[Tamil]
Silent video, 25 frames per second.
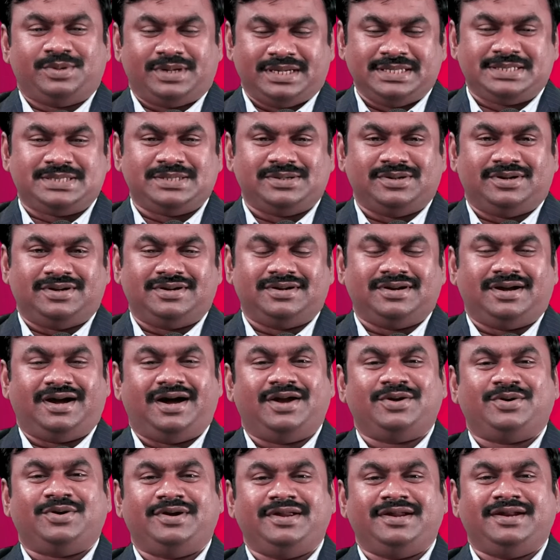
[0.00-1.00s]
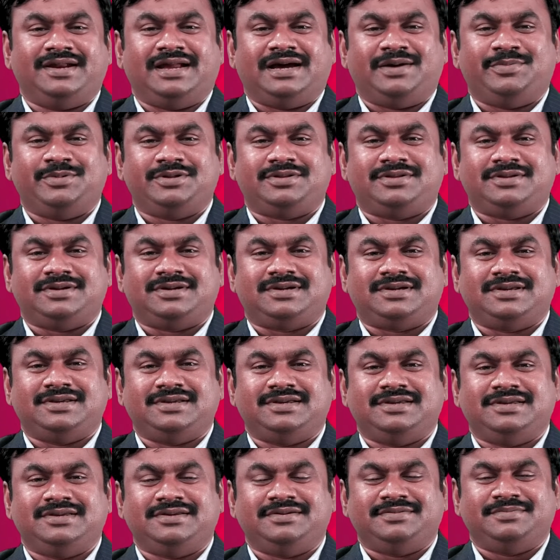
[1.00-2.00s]
ரைஸ் லார்ட் ஆண்டுடைய
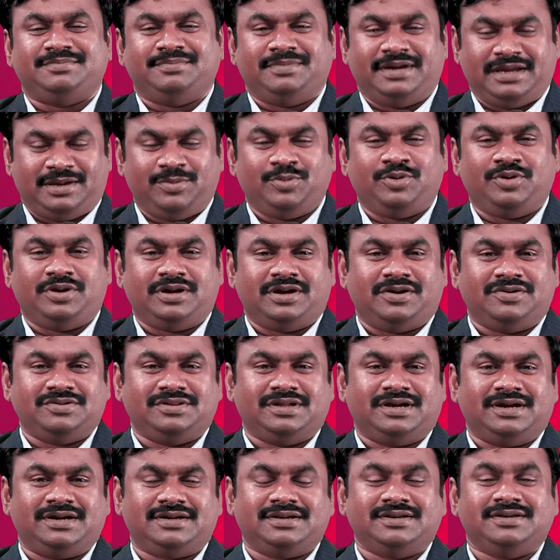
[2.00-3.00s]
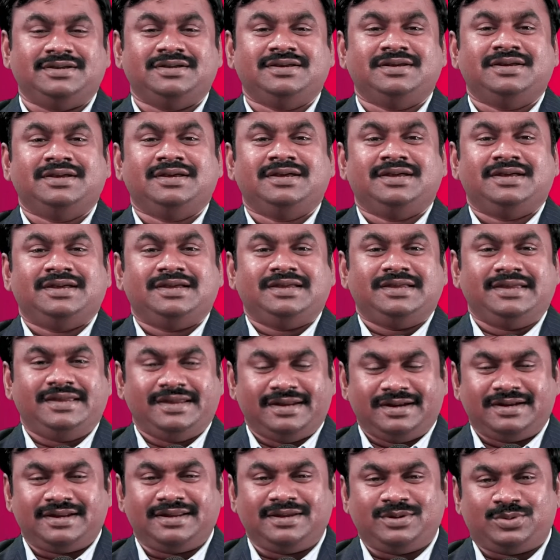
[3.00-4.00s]
நாமத்துக்கு மகிமுண்டாவதாக
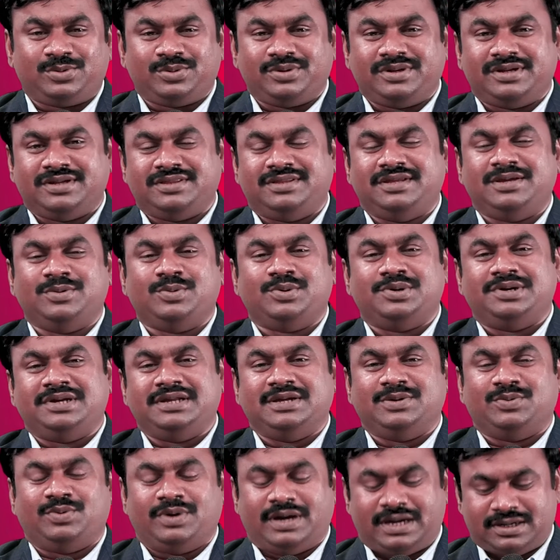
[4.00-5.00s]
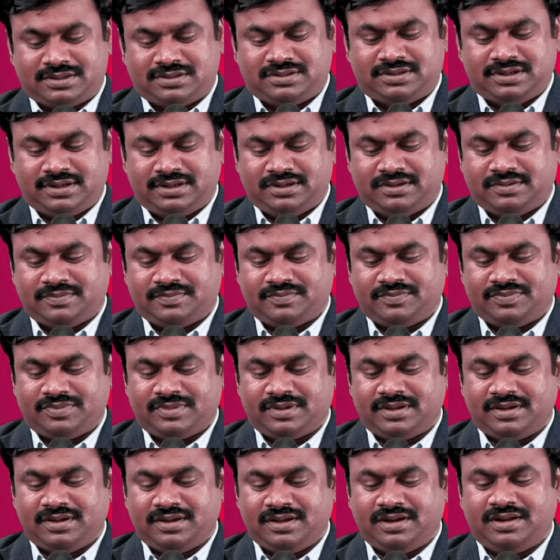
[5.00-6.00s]
இன்றைக்குரிய தேவனுடைய வார்த்தை
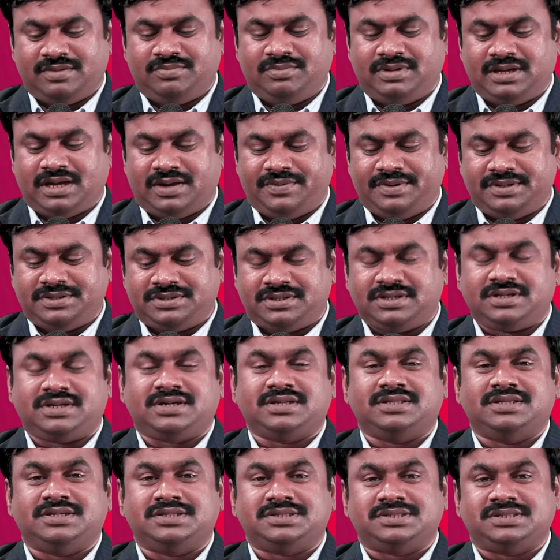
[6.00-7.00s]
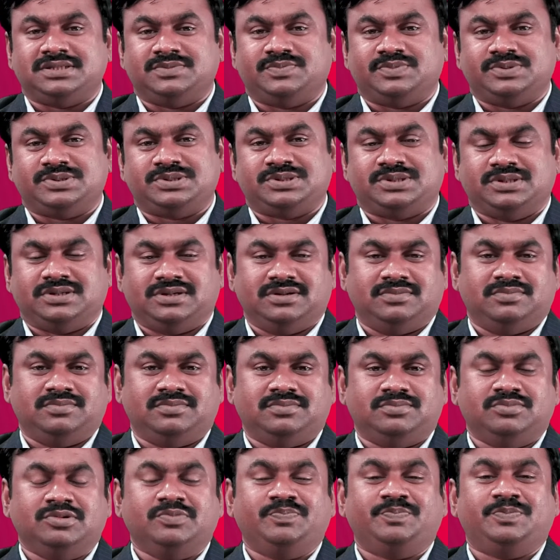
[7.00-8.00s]
எரேமியாவின் தீர்க்க தரிசன புஸ்தகம்
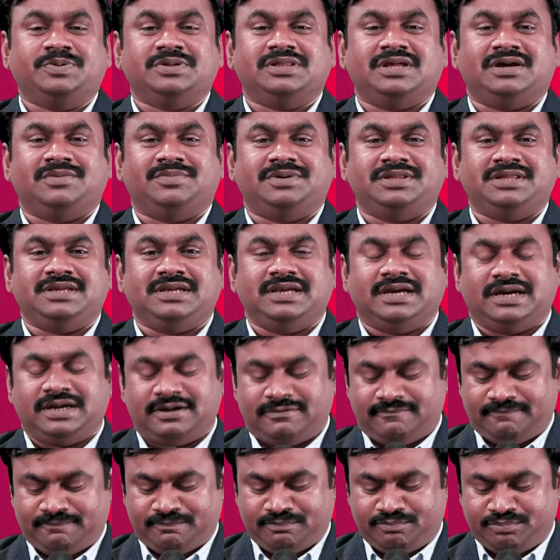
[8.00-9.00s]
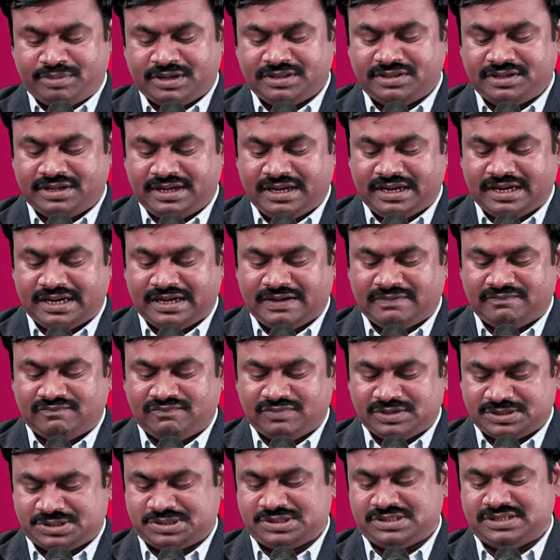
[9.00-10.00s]
முப்பதாம் அதிகாரம் பதினேழாம்
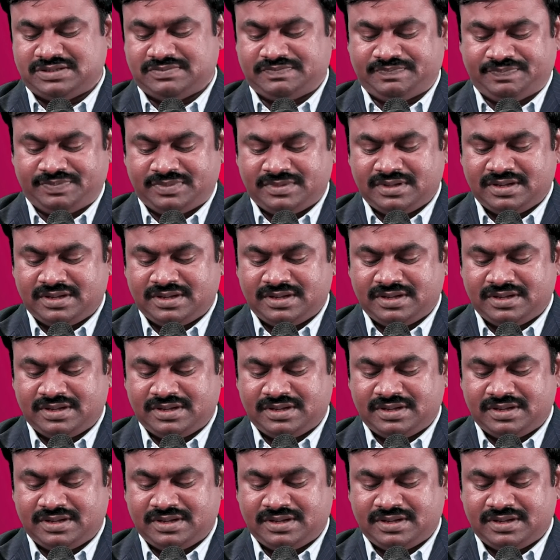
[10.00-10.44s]
வசனம்